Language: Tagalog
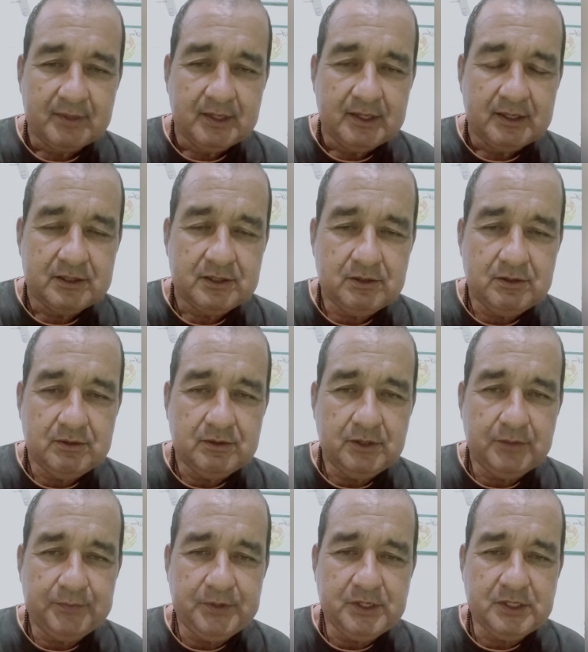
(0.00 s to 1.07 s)
So
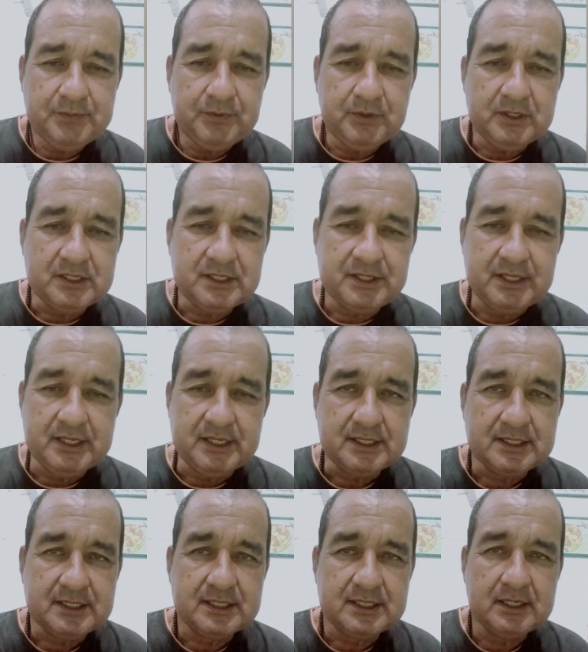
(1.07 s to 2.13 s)
the principle is
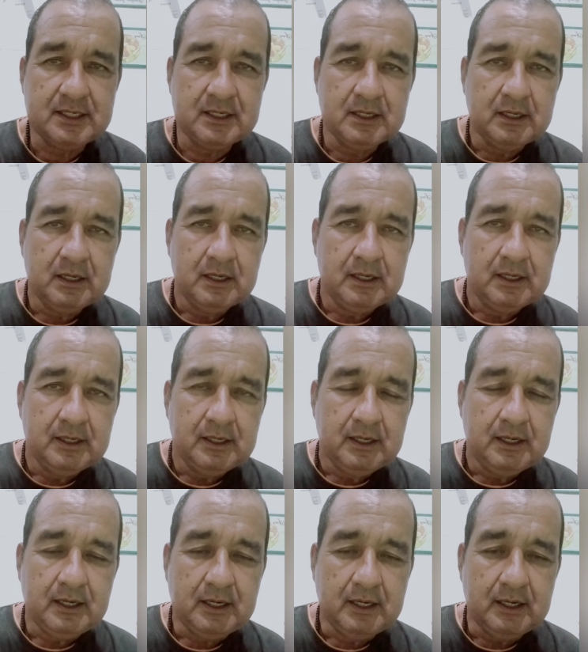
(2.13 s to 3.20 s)
this.
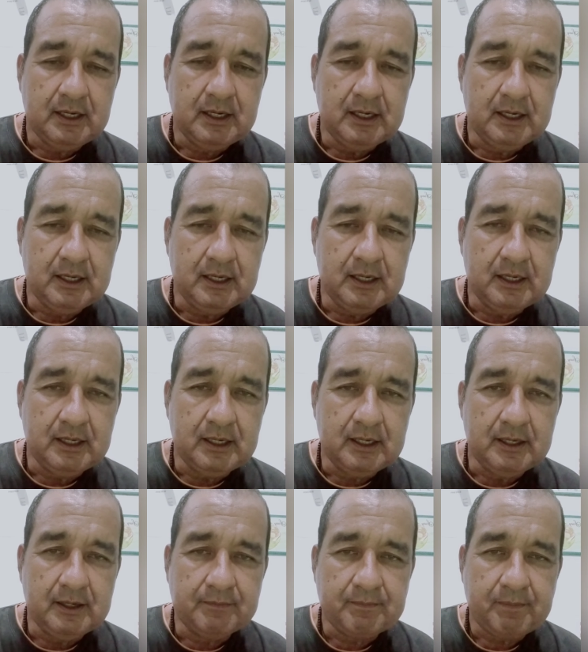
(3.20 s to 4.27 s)

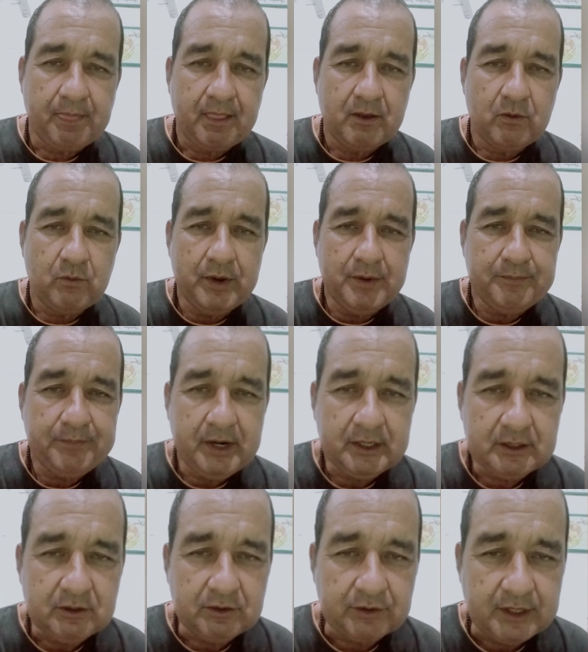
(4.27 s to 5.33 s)
Uh, one part
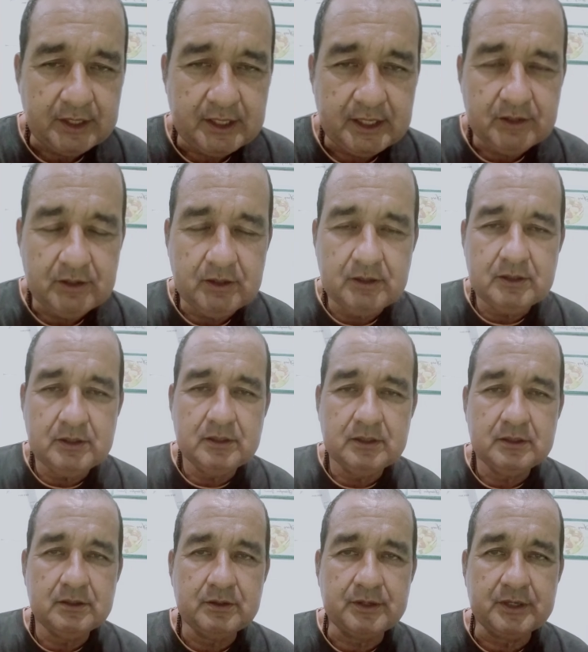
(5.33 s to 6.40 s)
oregano,
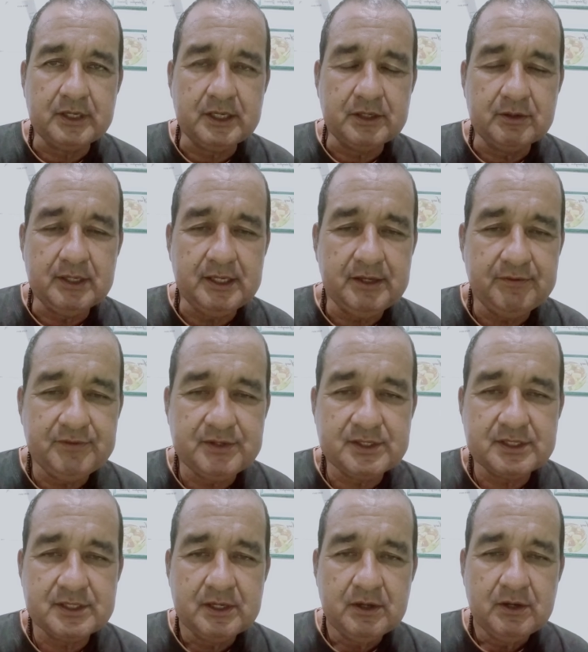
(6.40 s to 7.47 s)
oregano
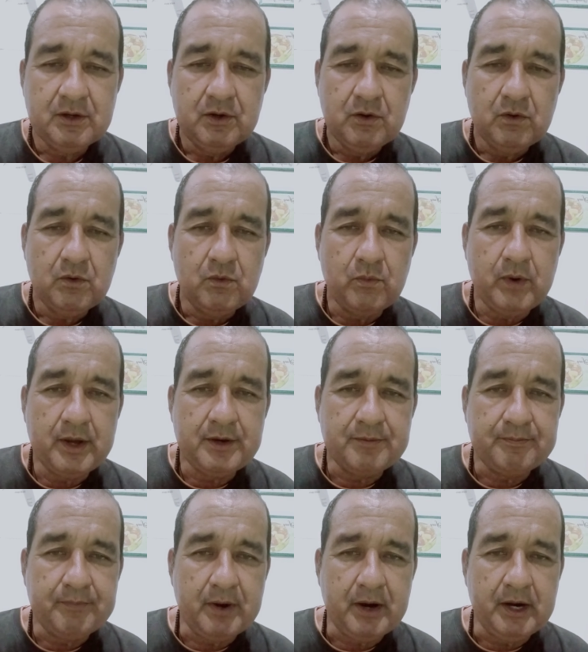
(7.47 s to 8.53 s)
leaves, one
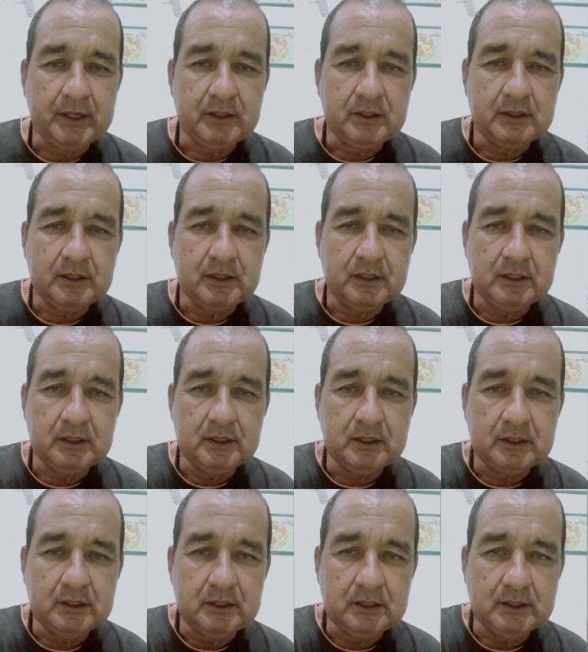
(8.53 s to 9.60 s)
part
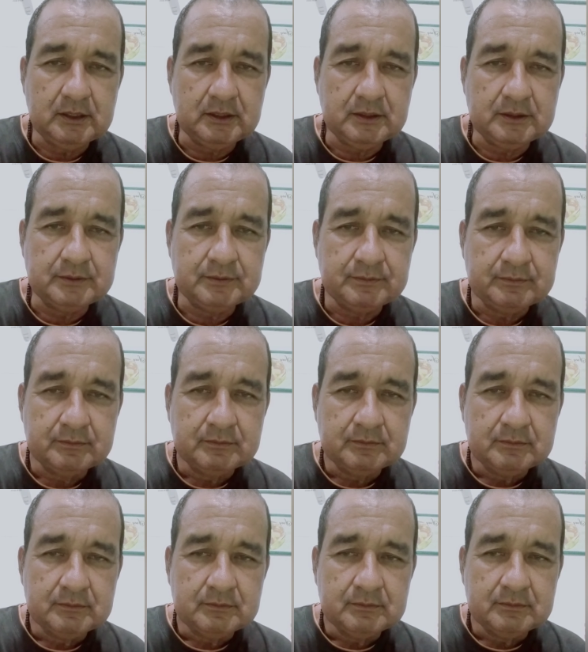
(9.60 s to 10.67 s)
uh,
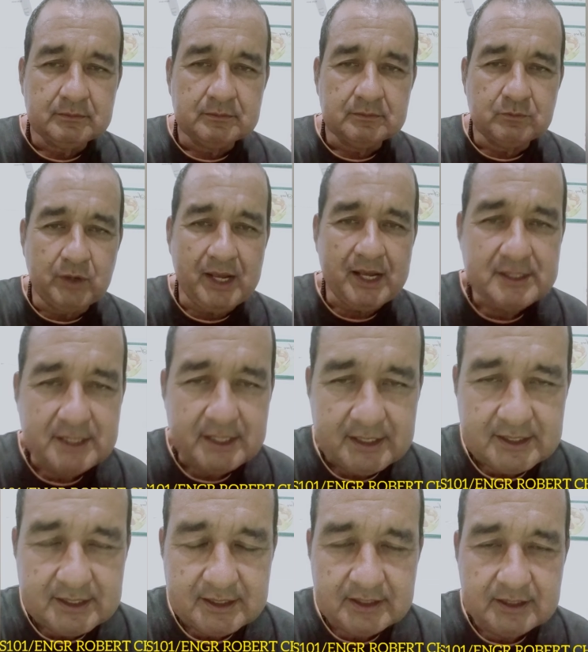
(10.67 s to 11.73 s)

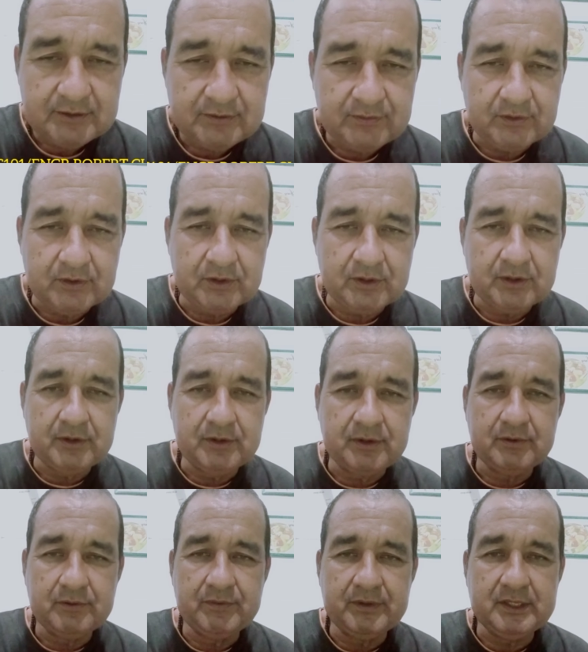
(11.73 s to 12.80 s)
molasses or
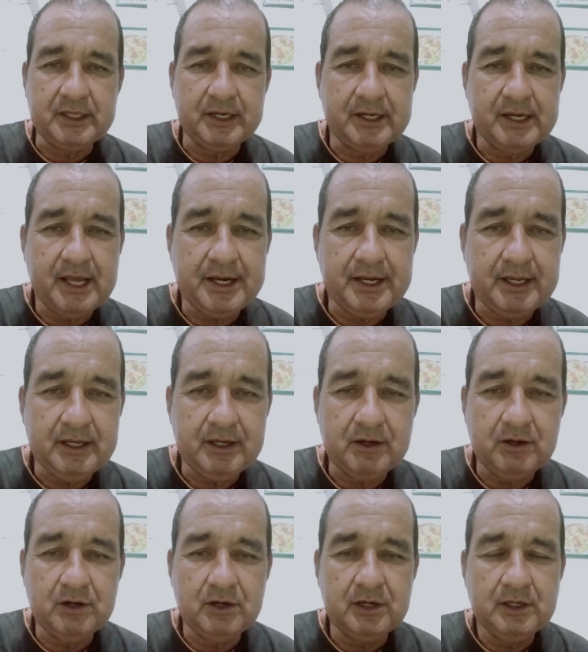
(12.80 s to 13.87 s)
veterinary
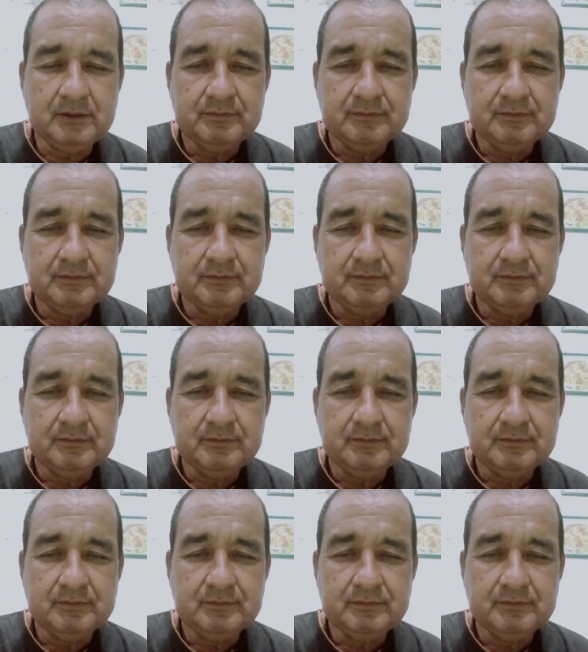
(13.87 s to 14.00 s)
or